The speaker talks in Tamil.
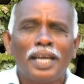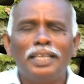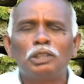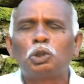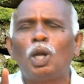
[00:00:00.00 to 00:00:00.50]

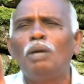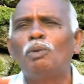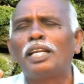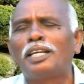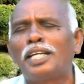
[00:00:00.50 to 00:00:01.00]
என்று சொல்லி
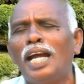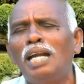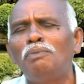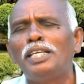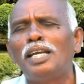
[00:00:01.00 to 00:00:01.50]
ஒரு
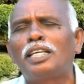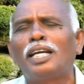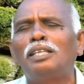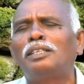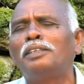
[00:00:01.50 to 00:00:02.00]
கேள்வியை
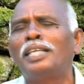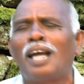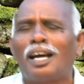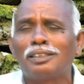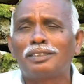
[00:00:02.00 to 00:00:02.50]
கேட்டதின்
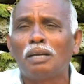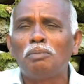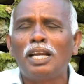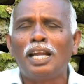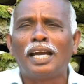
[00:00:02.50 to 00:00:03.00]

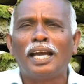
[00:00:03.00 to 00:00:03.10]
அர்த்தம் என்ன